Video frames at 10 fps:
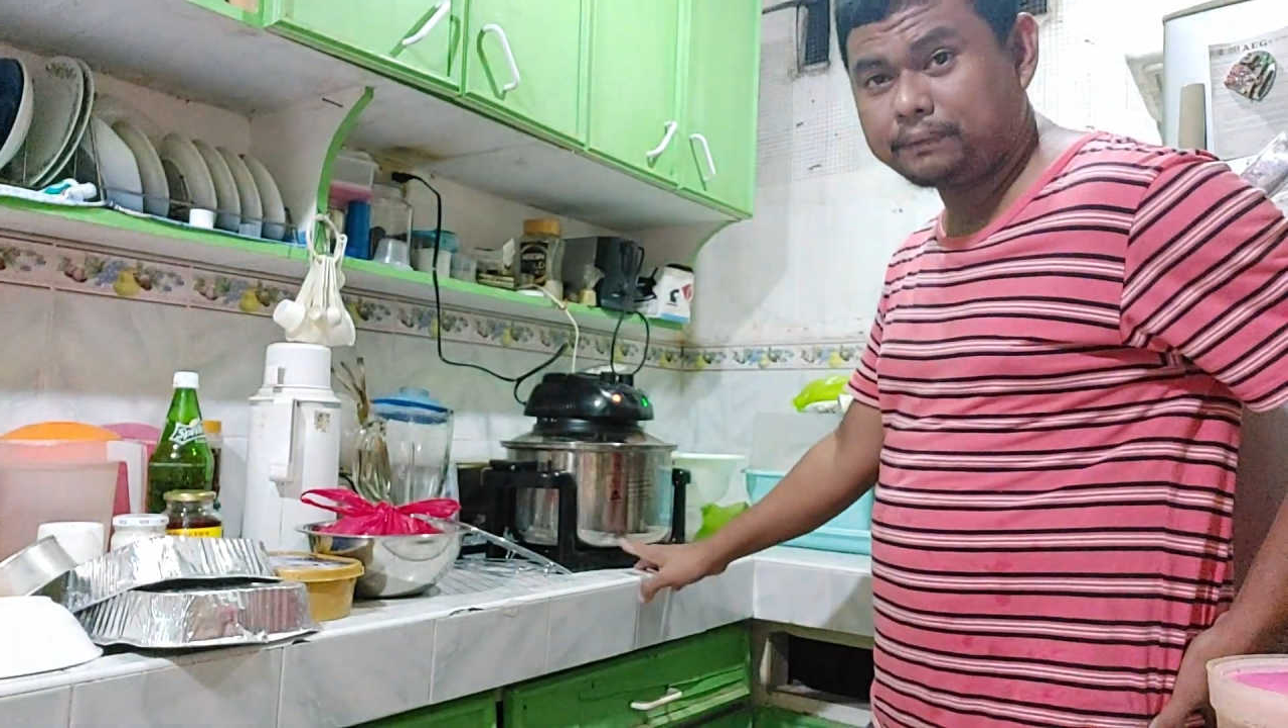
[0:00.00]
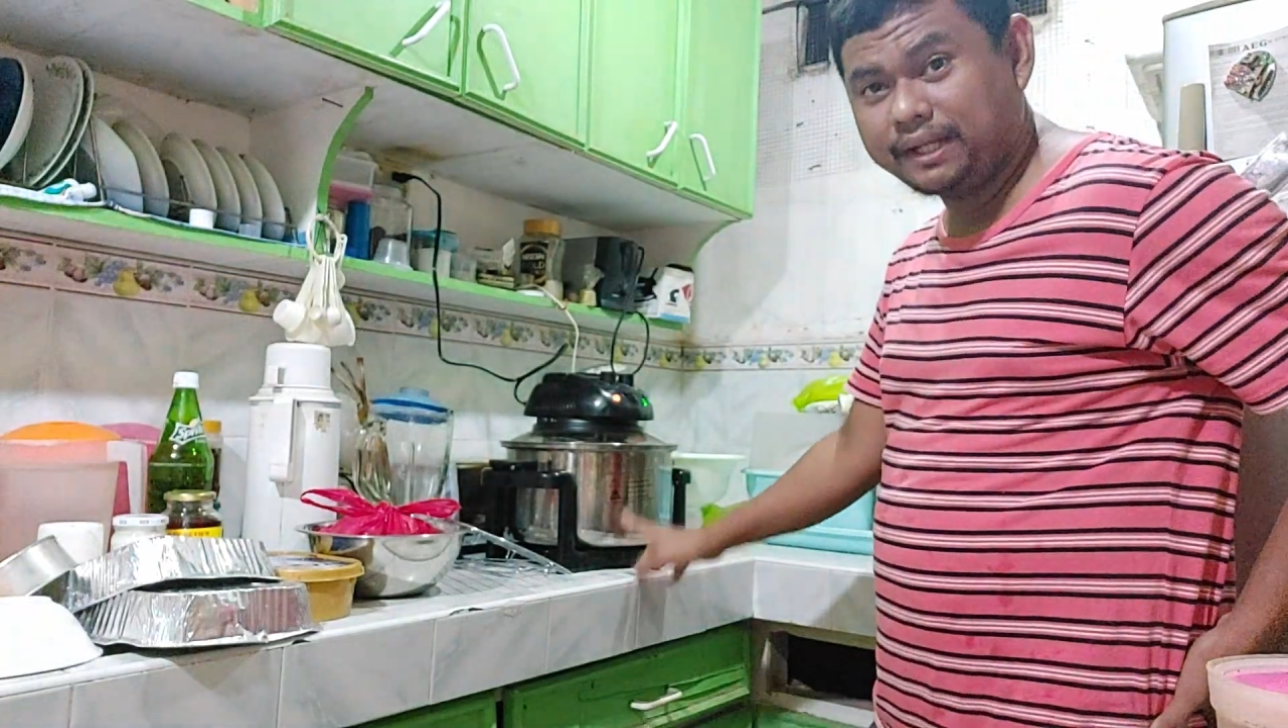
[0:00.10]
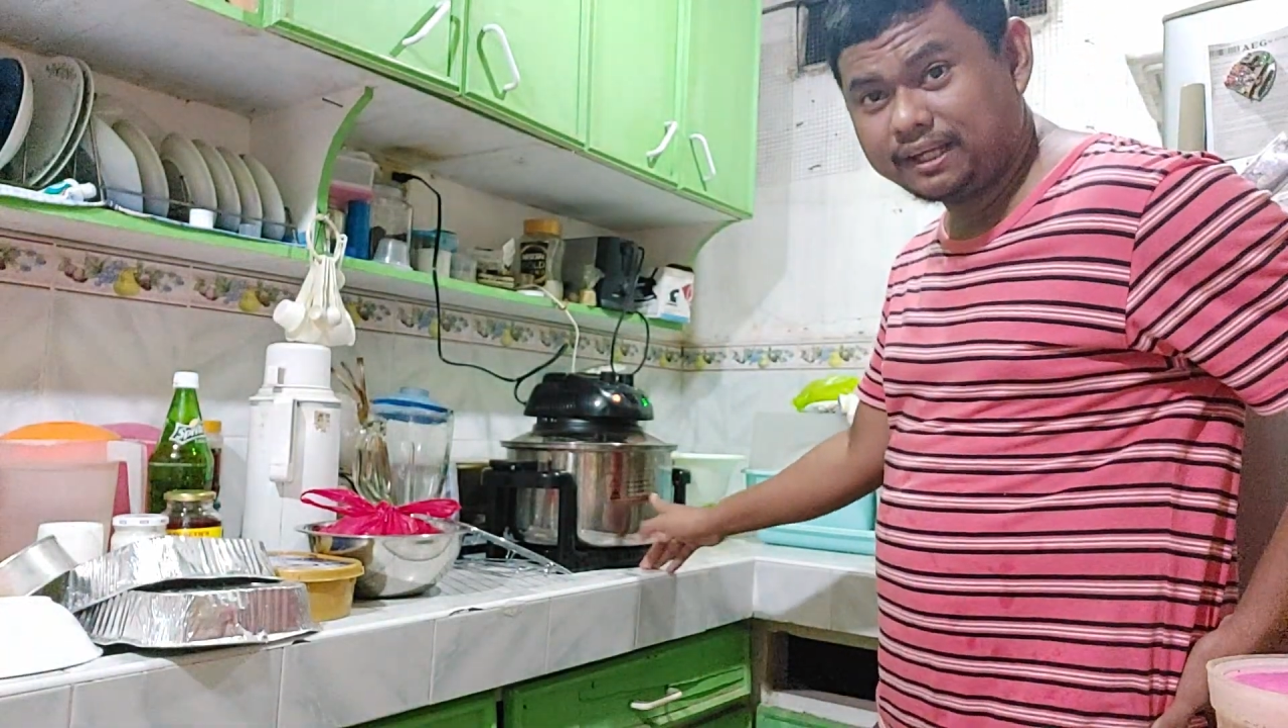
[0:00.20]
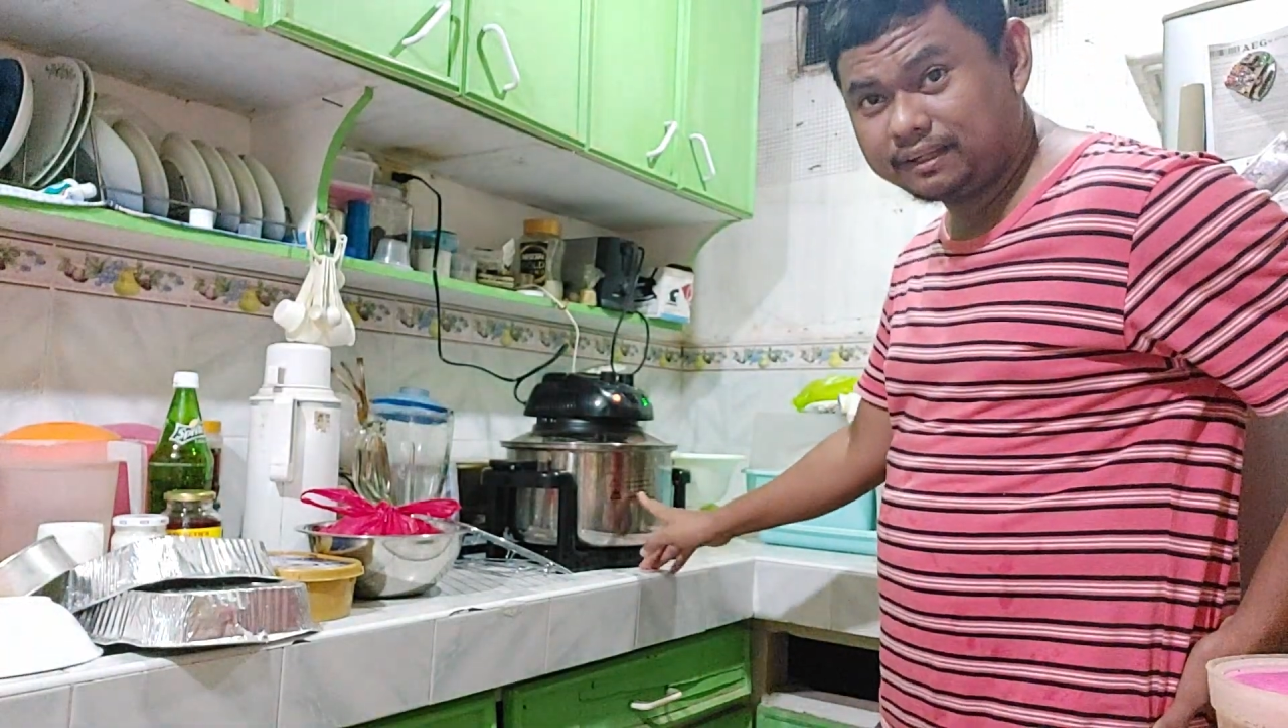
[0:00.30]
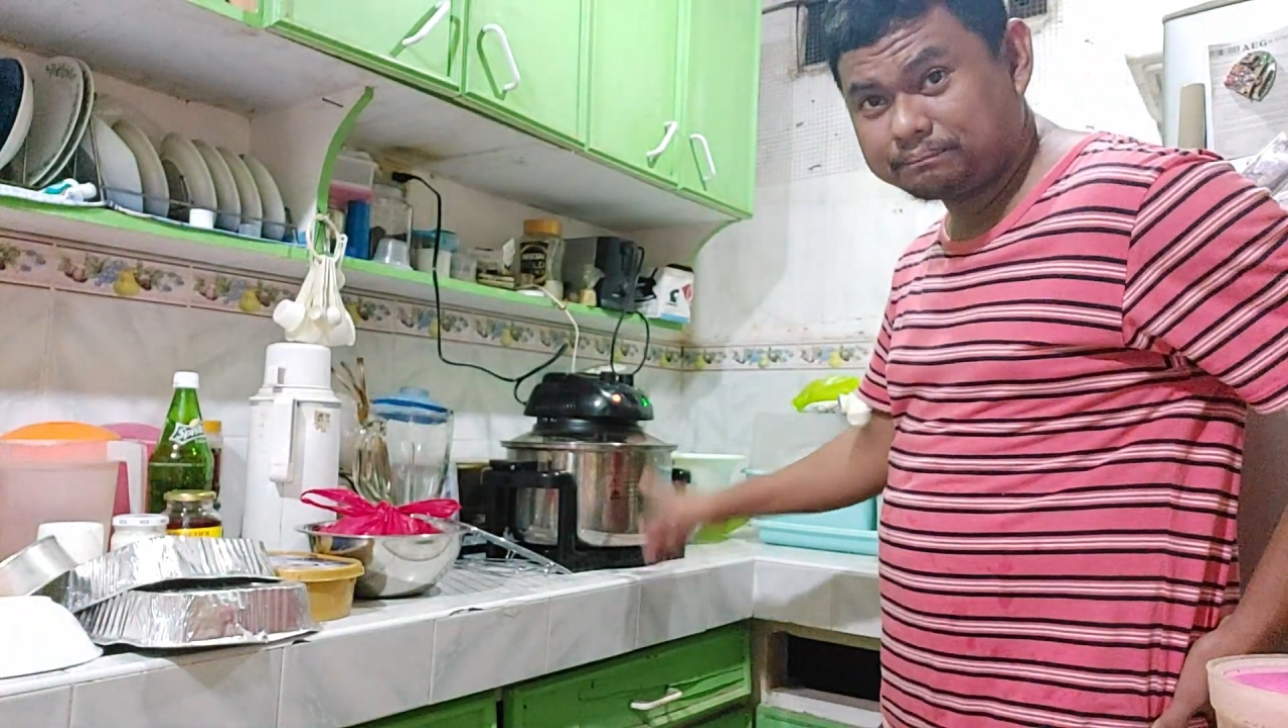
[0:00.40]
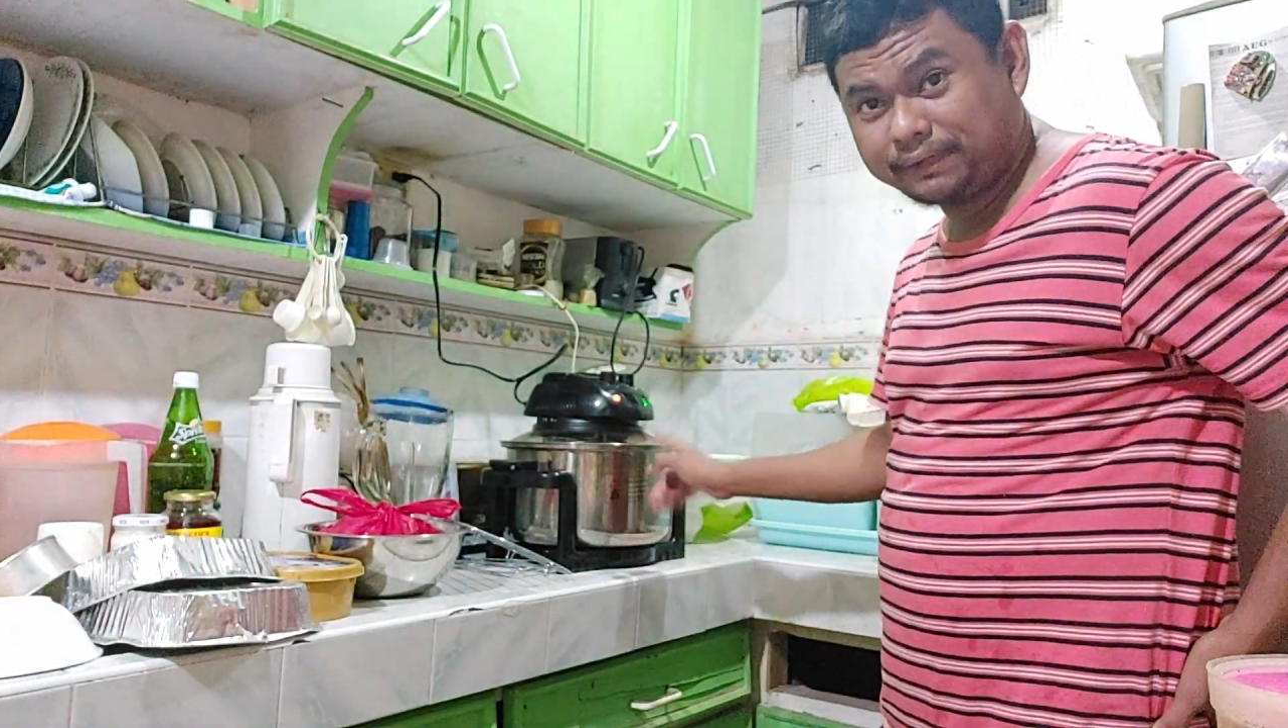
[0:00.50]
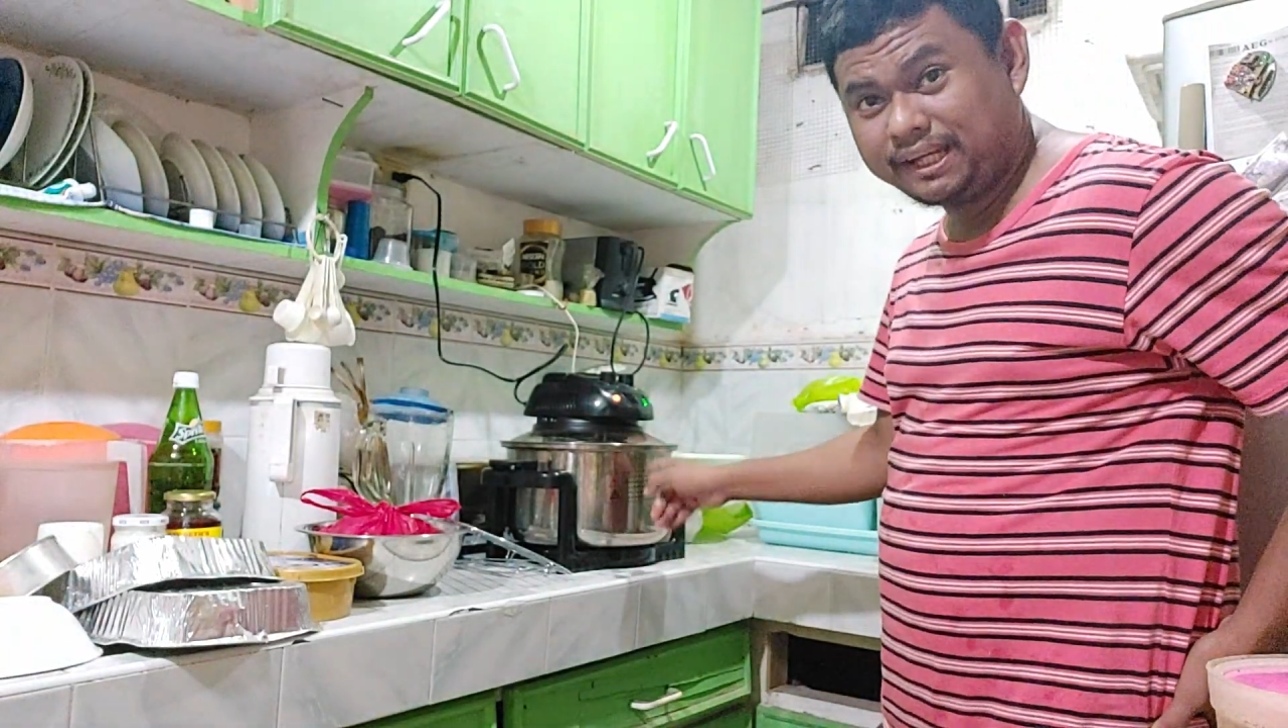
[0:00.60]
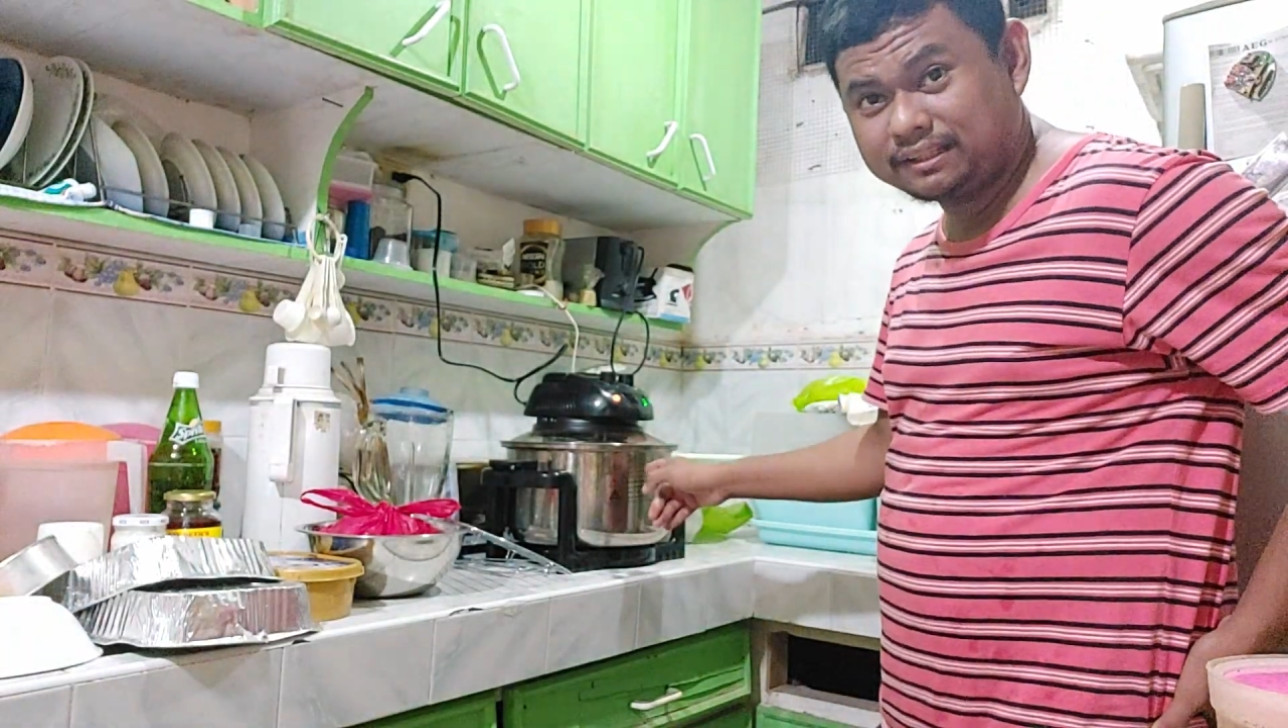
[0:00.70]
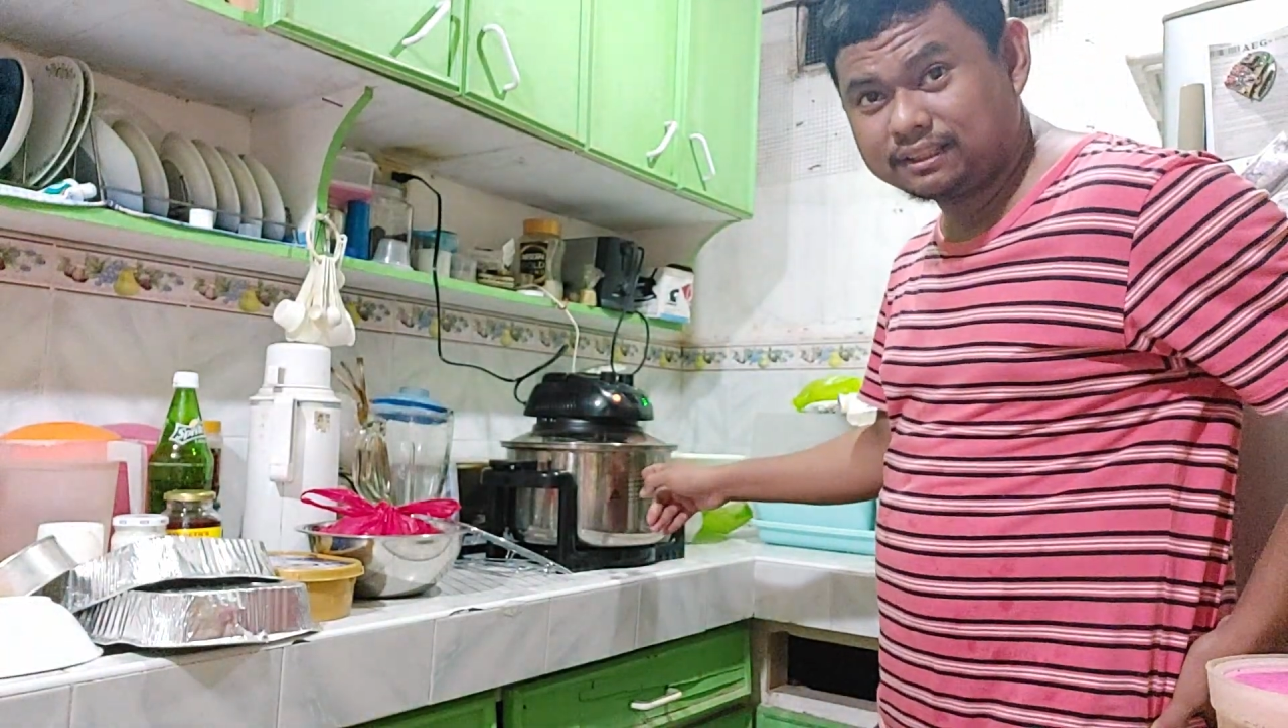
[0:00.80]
preheat